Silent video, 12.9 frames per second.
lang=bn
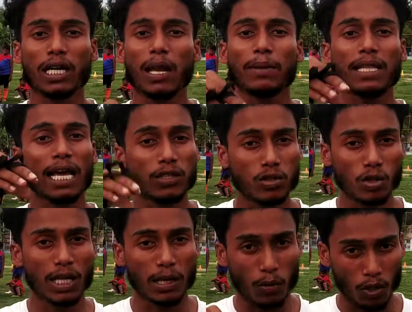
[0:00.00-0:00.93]
ক্লাবের দায়িত্ব
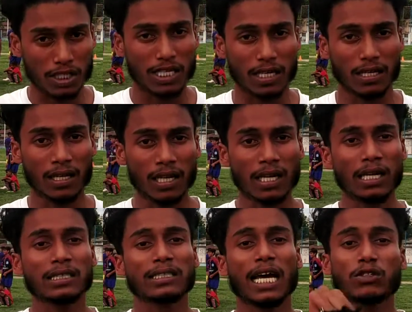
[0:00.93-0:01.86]
নিয়ে রয়েছেন
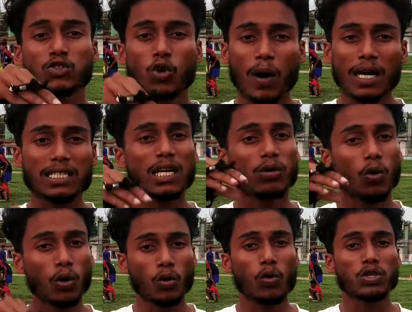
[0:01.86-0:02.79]
দায়িত্বভার যারা
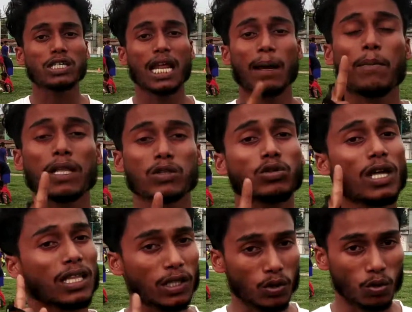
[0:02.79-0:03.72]
গ্রহণ করছেন একমাত্র
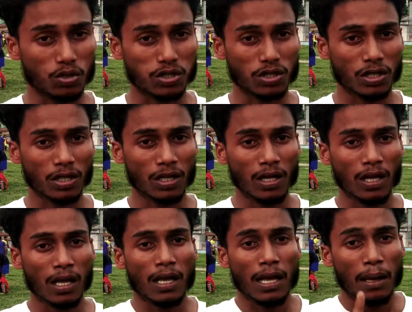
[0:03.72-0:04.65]
তাদের দোষ
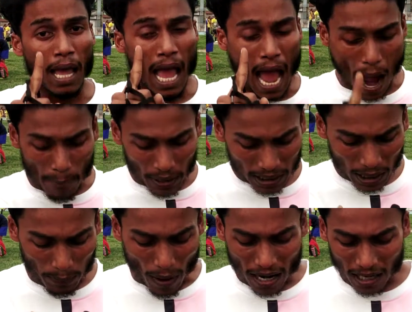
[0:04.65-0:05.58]
আমাদের
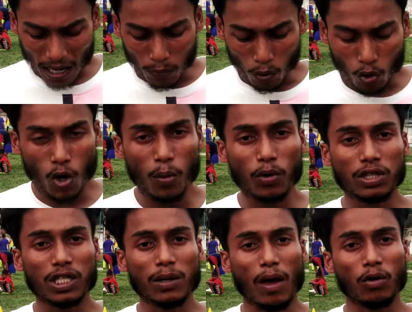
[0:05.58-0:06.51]
বাংলার
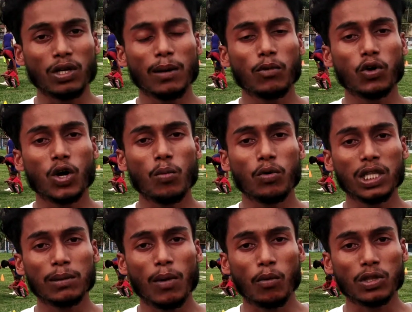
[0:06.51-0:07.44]
মুখ্যমন্ত্রী মাননীয়
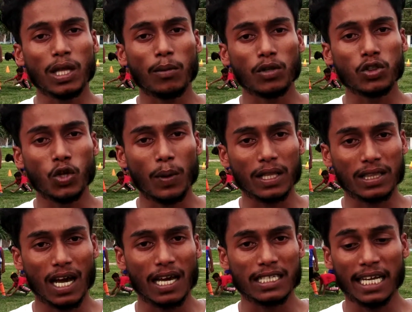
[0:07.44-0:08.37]
মুখ্যমন্ত্রী মমতা
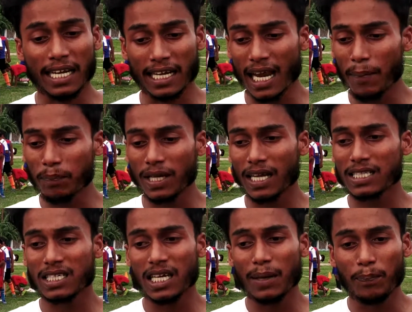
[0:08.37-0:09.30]
বন্দ্যোপাধ্যায় যে ক্লাবটা
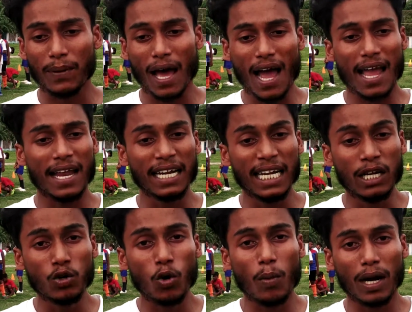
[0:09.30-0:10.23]
আজকে প্রায়
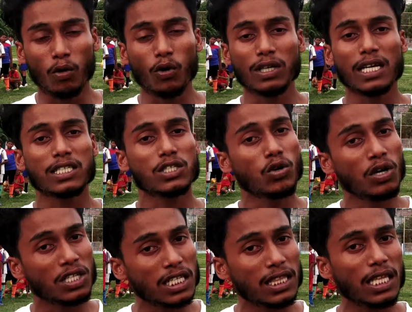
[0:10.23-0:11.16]
নিম্নমান হয়ে যাচ্ছিল
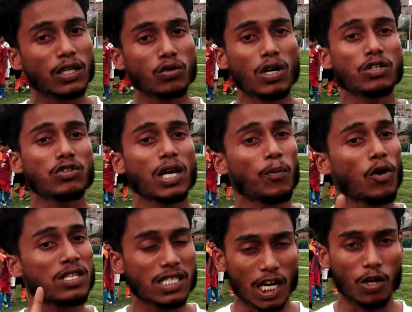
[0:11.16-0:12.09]
নিচের দিকে চলে যাচ্ছিল
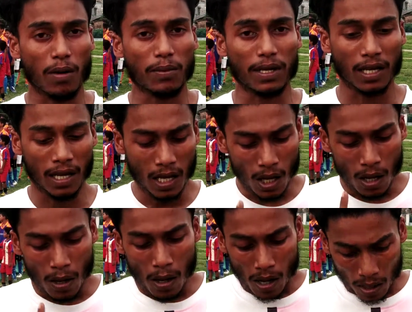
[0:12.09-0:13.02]
পঞ্চারভাবে
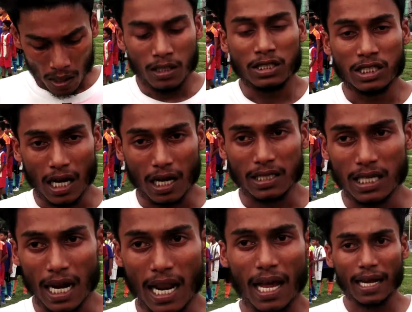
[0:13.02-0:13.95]

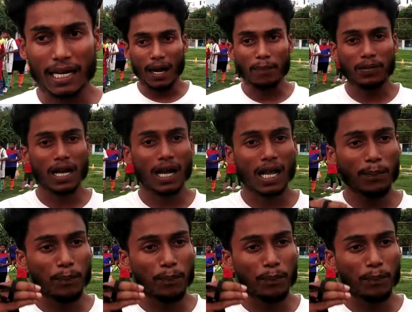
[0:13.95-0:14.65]
যারা ক্লাবটাকে